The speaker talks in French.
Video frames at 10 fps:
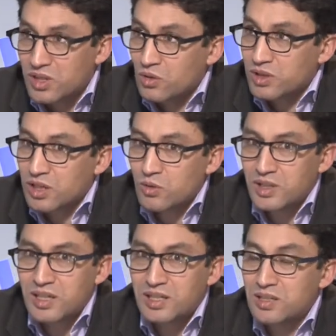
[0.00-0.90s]
qui est en territoire
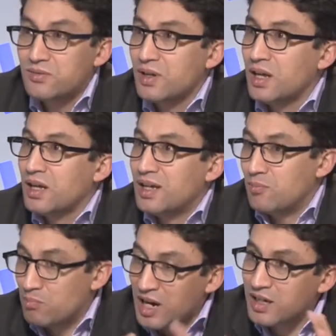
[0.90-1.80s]
négatif,
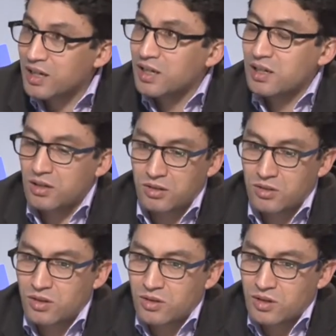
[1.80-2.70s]
malgré
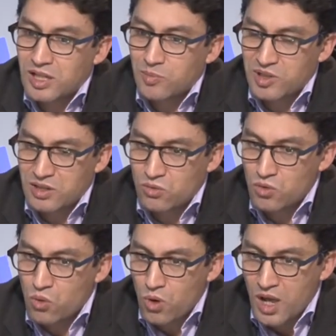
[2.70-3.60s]
la dépréciation de
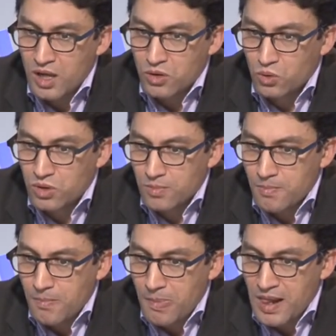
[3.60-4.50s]
l'euro. Donc
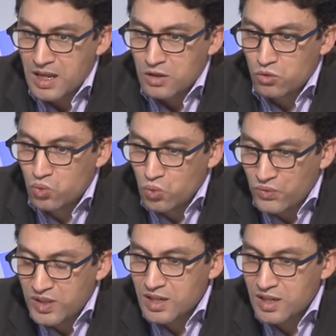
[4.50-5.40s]
d'où
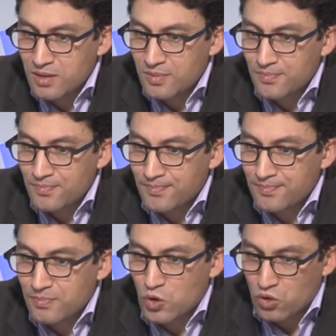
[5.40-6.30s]
vient
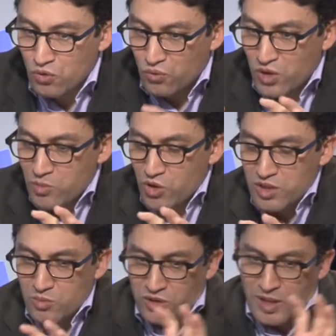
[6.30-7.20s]
donc, voyez mon
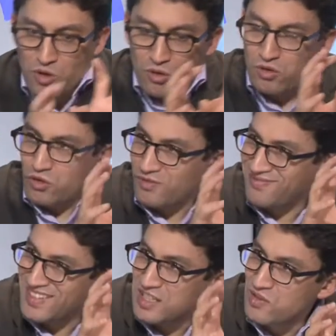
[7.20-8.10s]
raisonnement. D'abord,
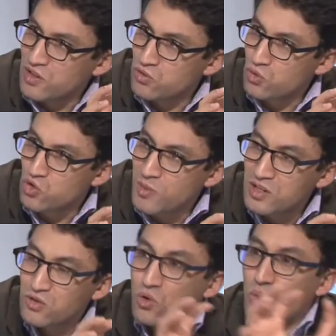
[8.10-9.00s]
mmh. divergence taux de
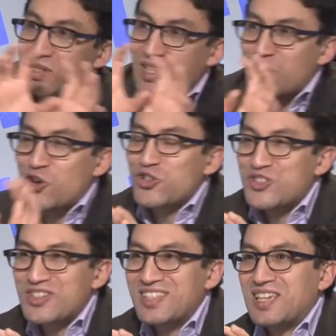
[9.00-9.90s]
chômage,
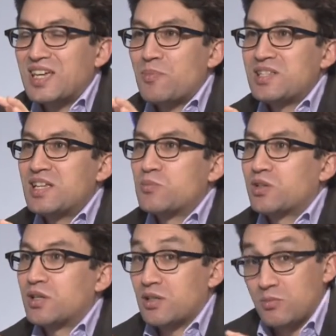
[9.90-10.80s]
conséquence des capacités
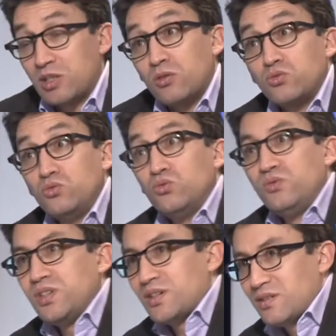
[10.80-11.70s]
exportatrices. Maintenant, d'où
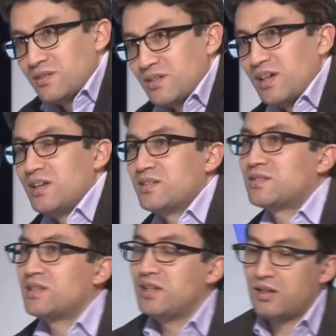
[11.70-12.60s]
vient
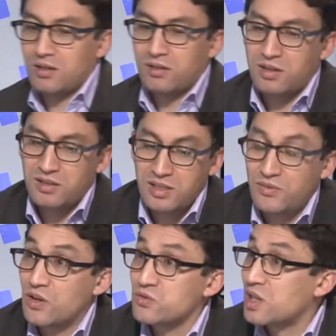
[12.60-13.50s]
ces euh,
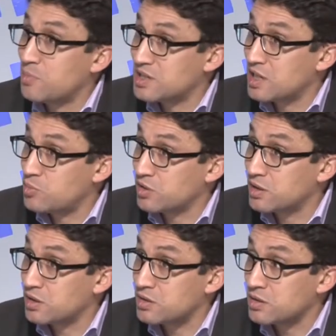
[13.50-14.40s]
différences de capacités
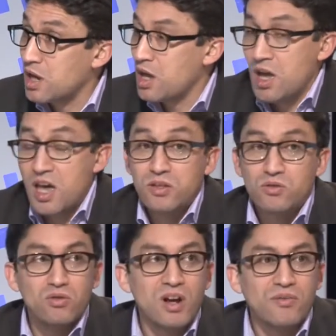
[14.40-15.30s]
exportatrices Est-ce
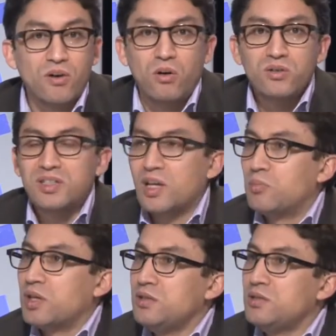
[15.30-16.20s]
que la France est un
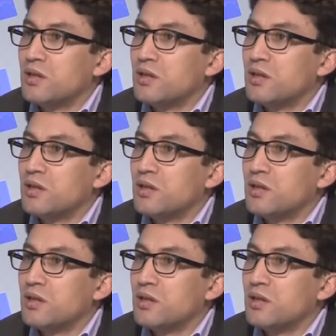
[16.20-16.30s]
pays